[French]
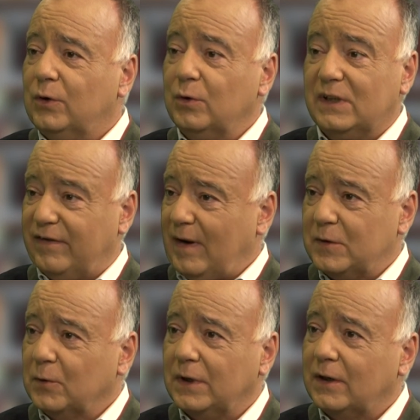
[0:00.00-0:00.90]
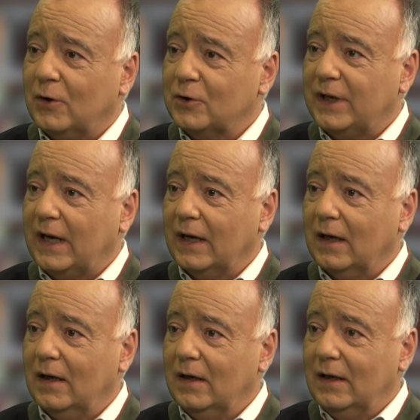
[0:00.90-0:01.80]
toutes ces femmes sont
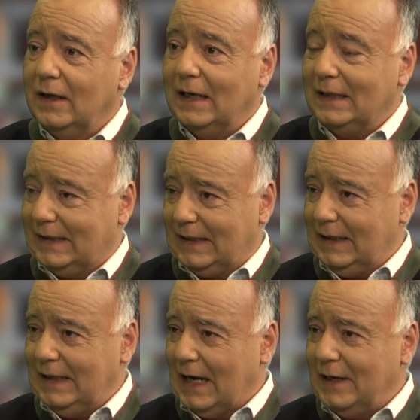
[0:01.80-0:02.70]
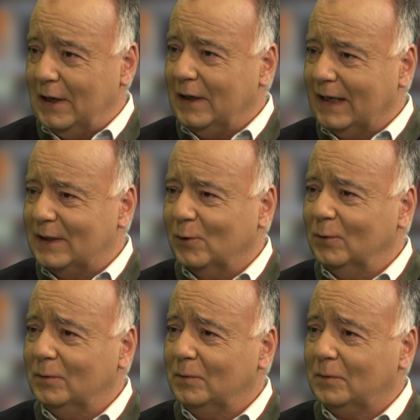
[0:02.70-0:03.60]
étrangères. Est-ce qu'il y a une raison